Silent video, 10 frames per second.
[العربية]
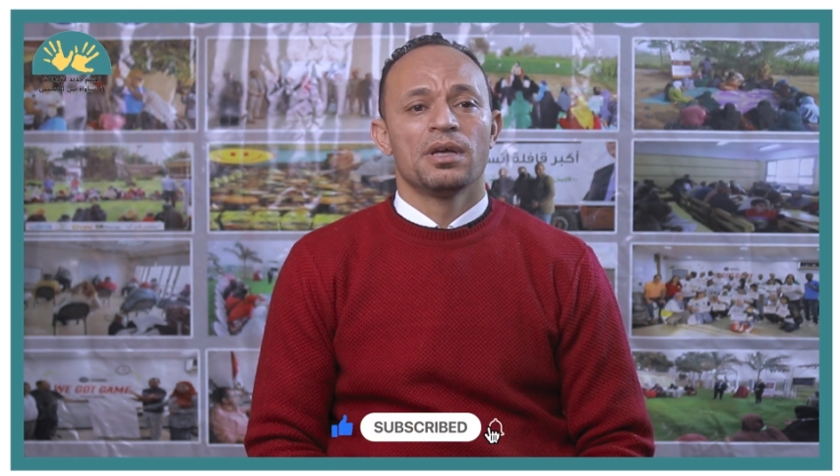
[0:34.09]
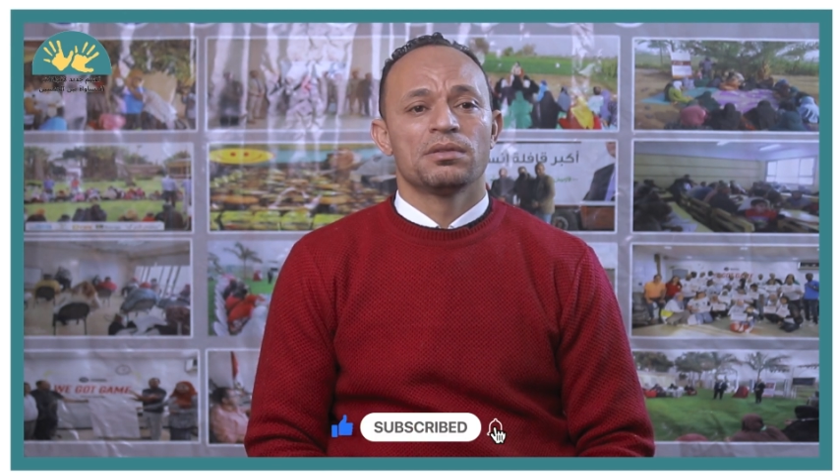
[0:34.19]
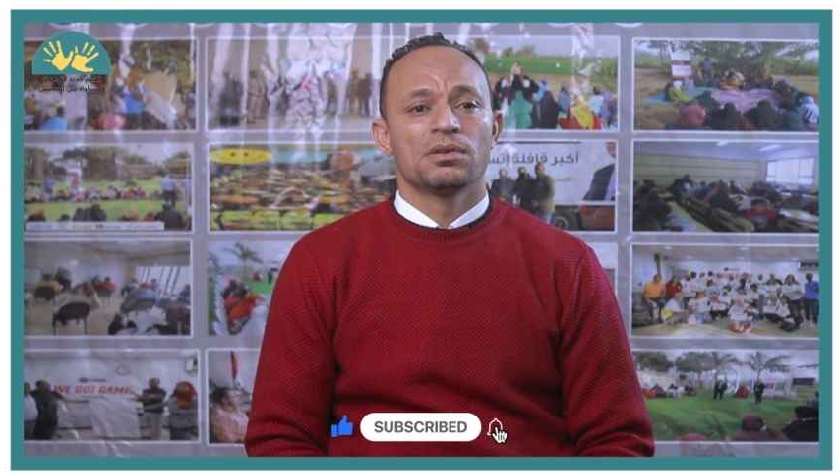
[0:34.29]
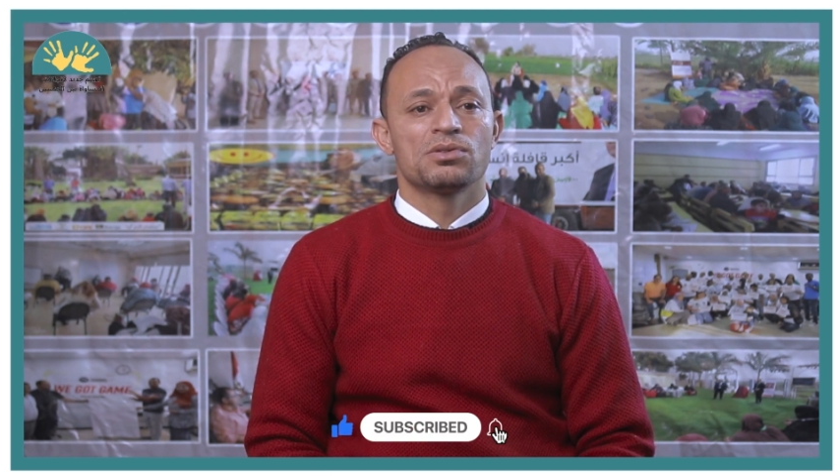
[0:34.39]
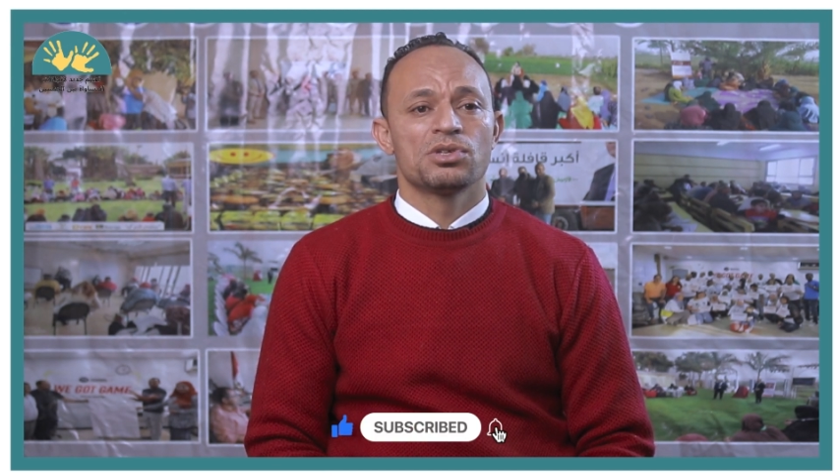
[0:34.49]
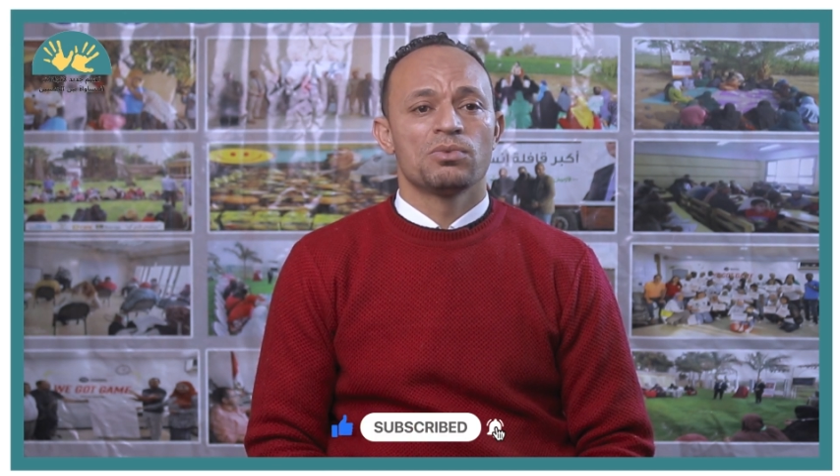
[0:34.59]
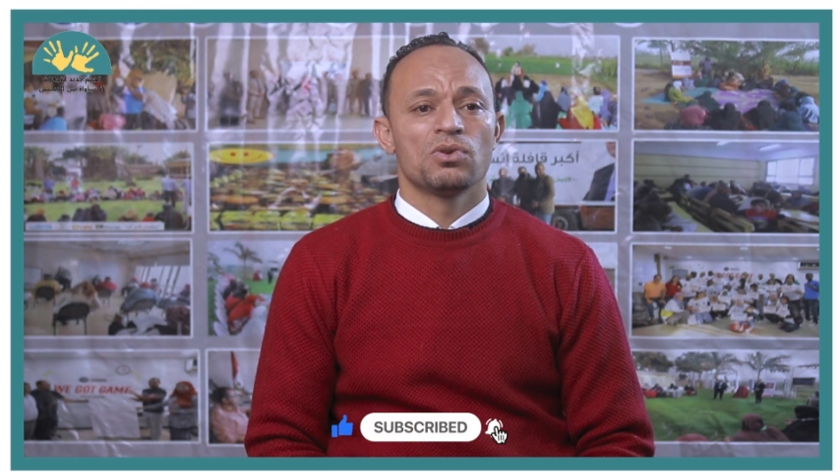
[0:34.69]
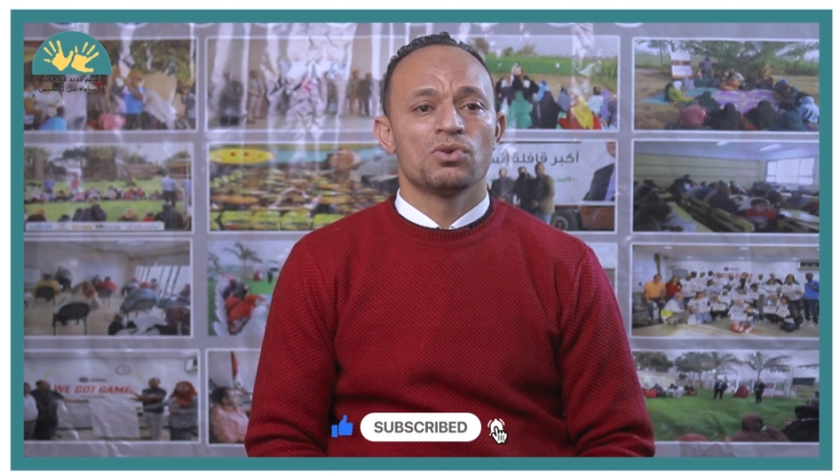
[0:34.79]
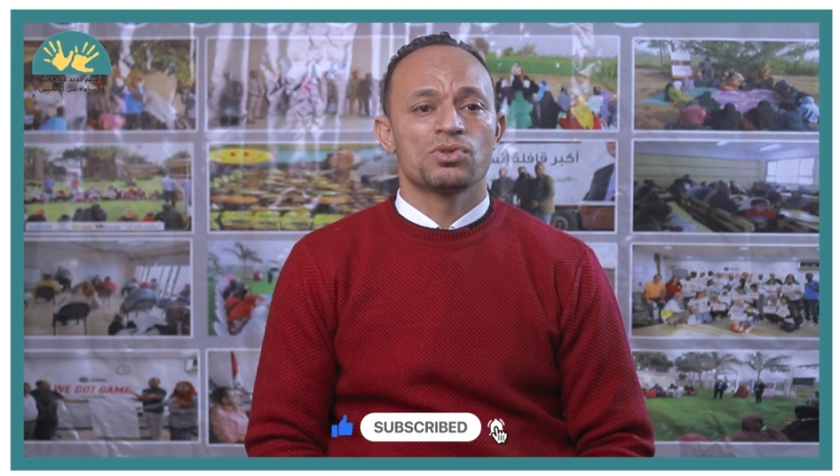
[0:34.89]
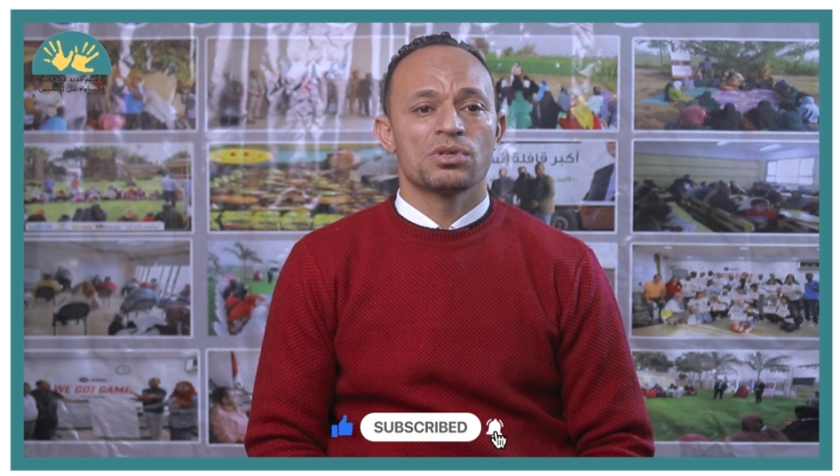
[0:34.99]
تنظيم
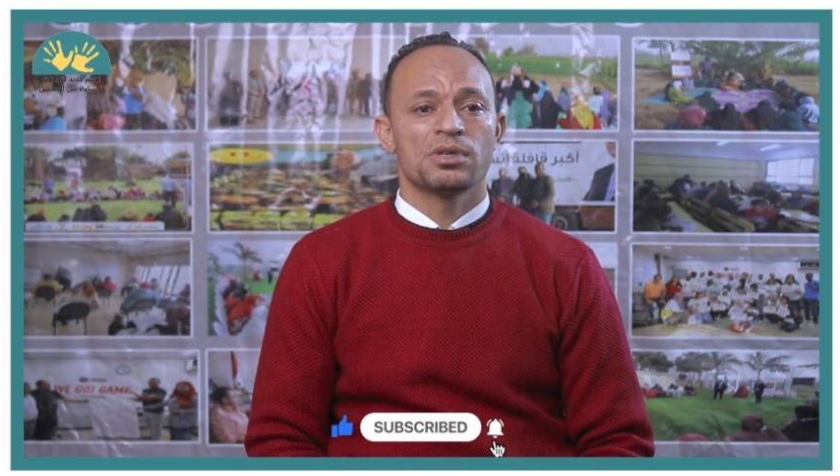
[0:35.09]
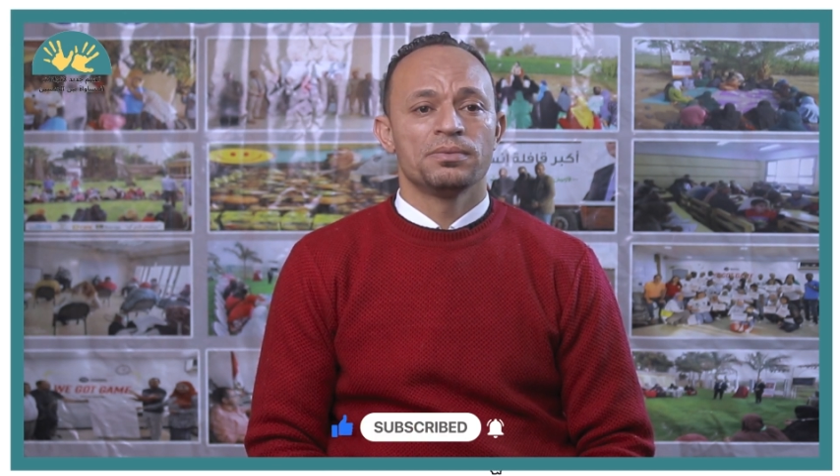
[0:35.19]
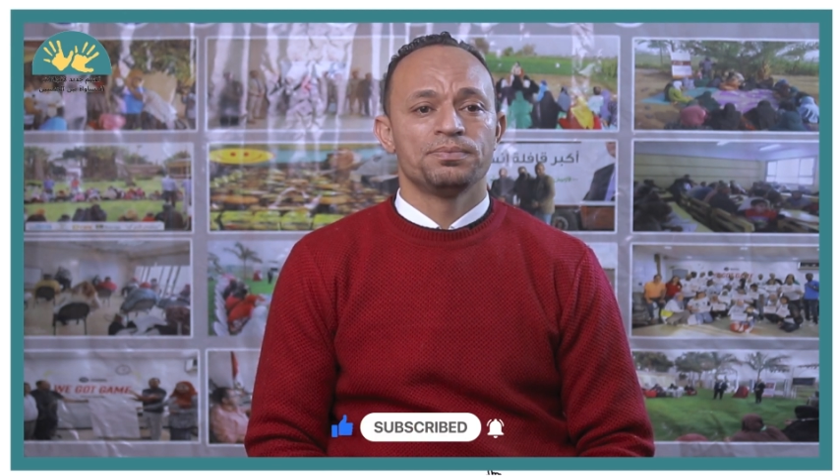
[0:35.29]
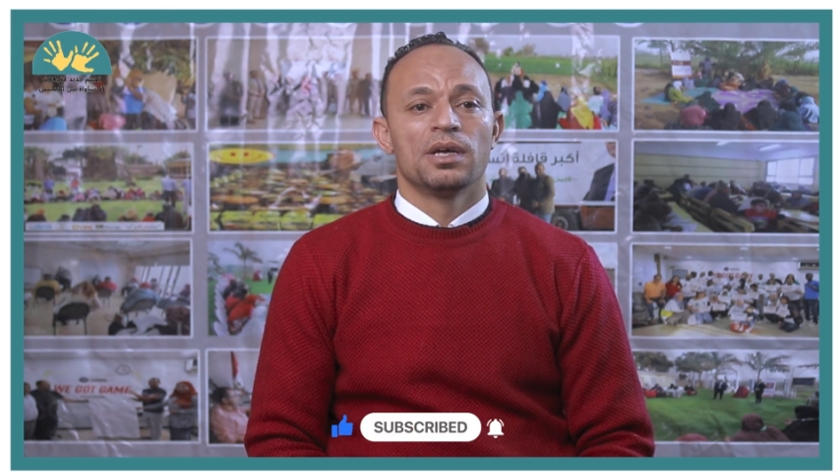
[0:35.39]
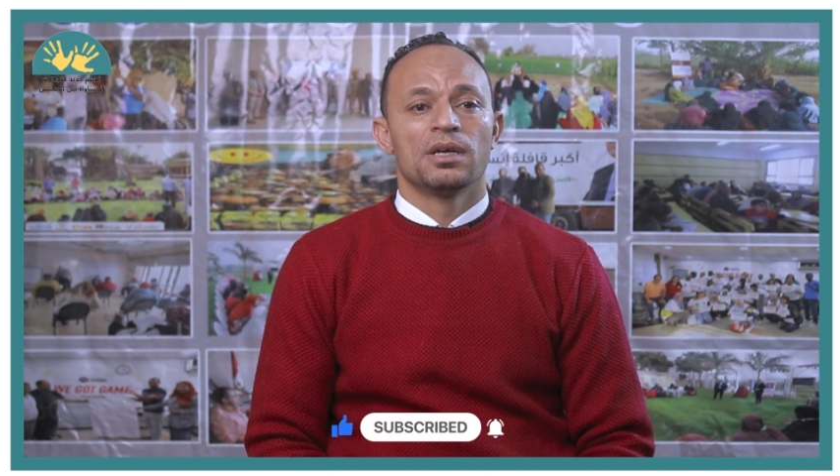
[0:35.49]
الأسرة